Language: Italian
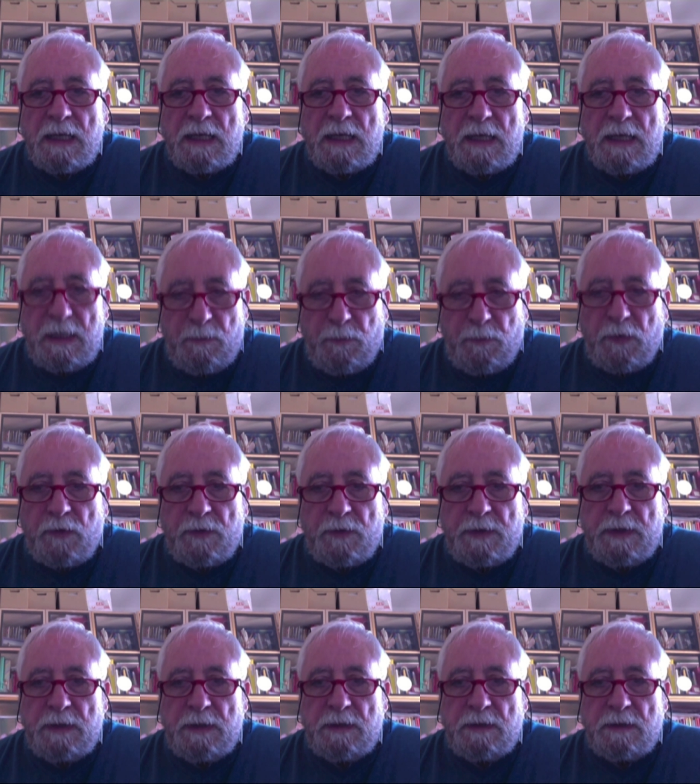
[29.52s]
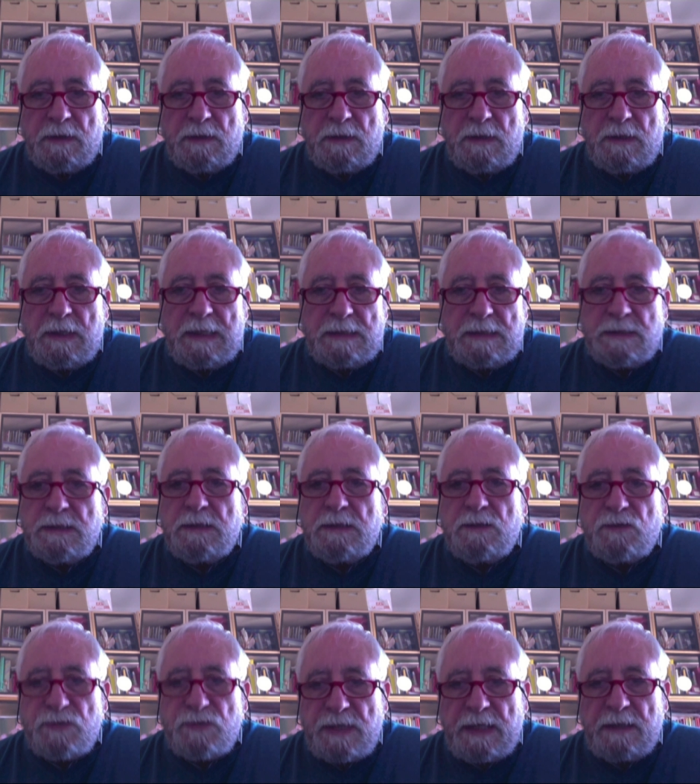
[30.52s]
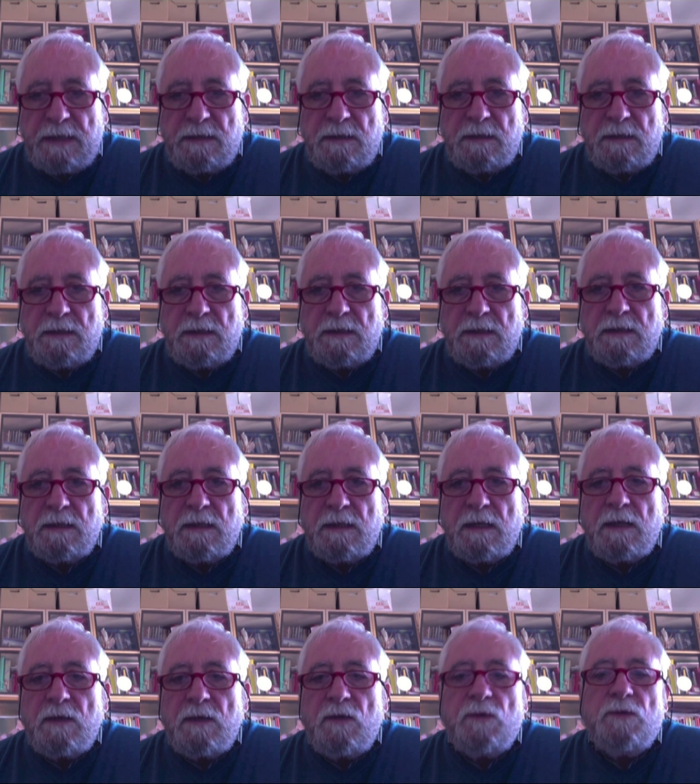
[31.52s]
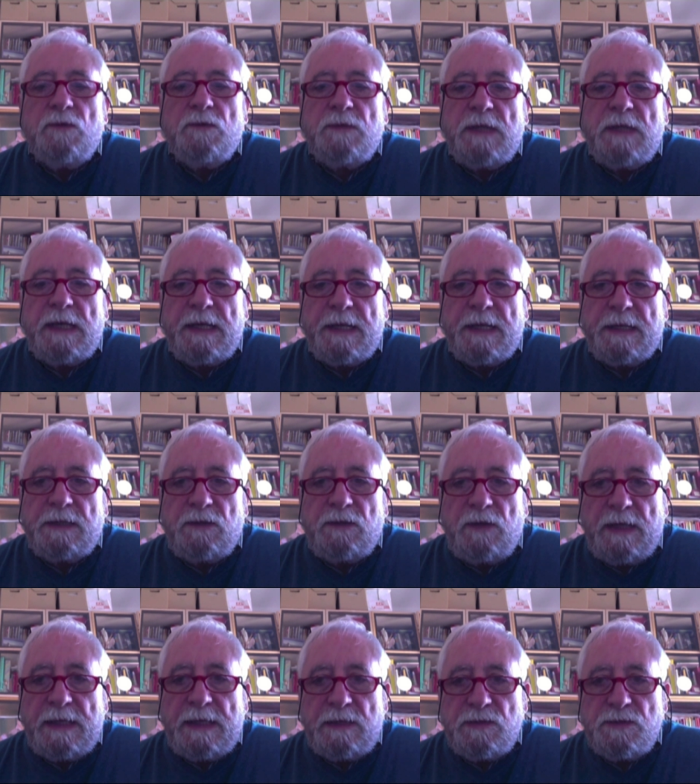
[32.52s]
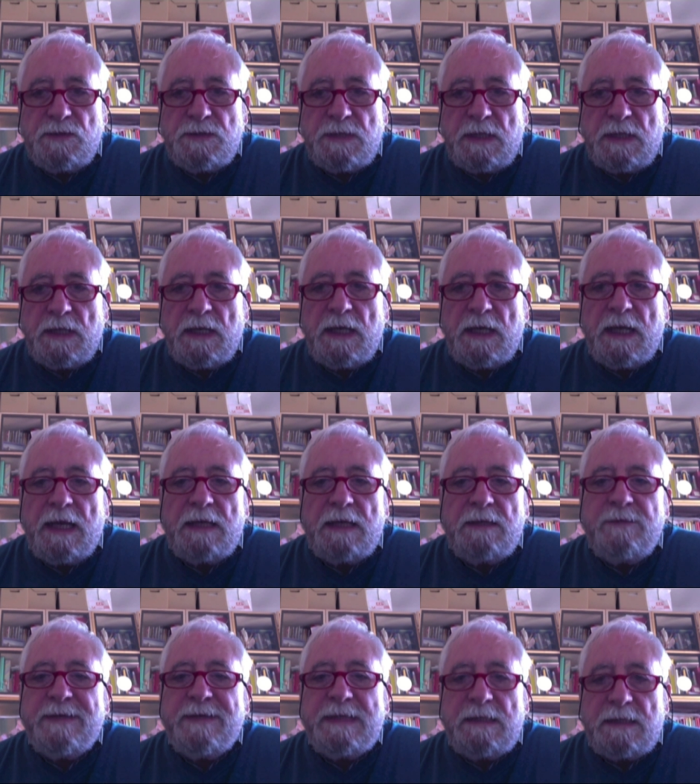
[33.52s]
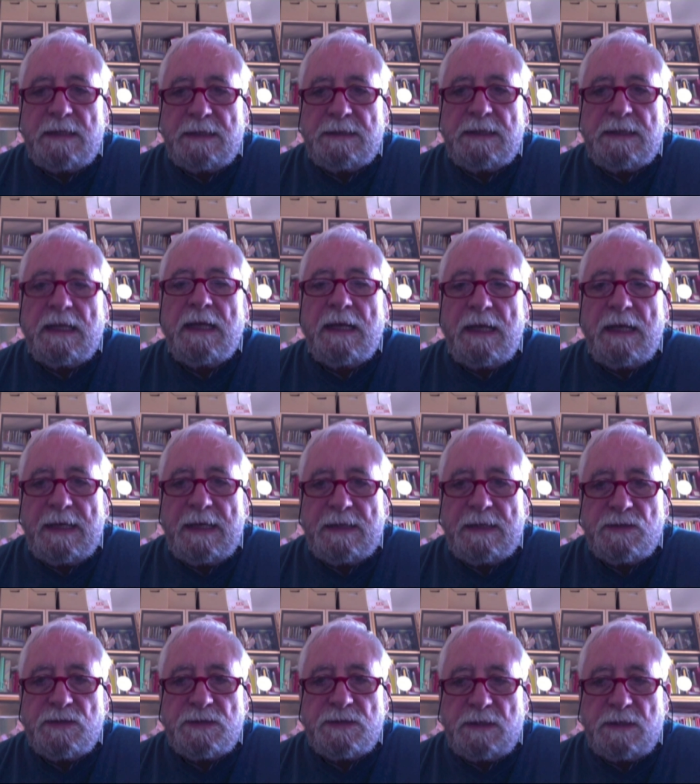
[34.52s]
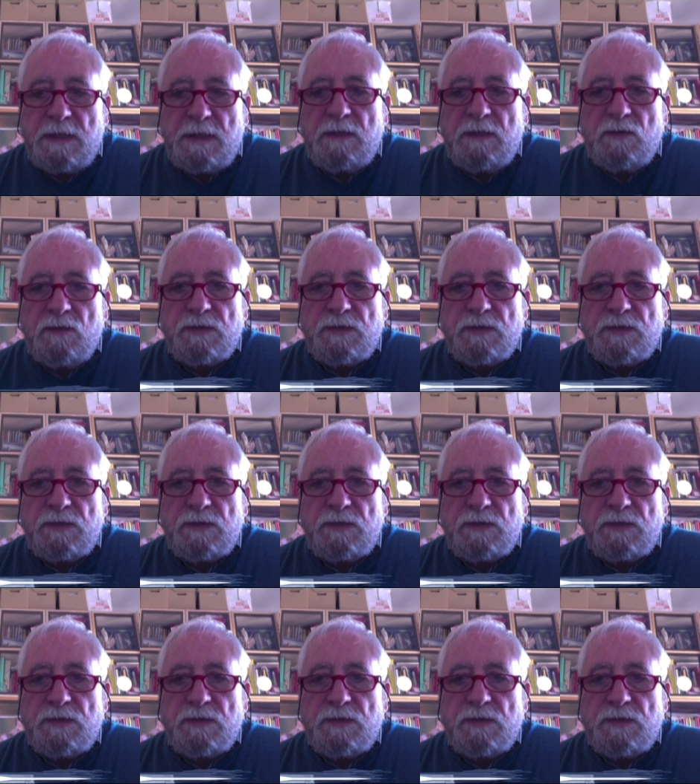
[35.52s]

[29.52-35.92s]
E poi la 107 con un decreto legge è diventata legge dello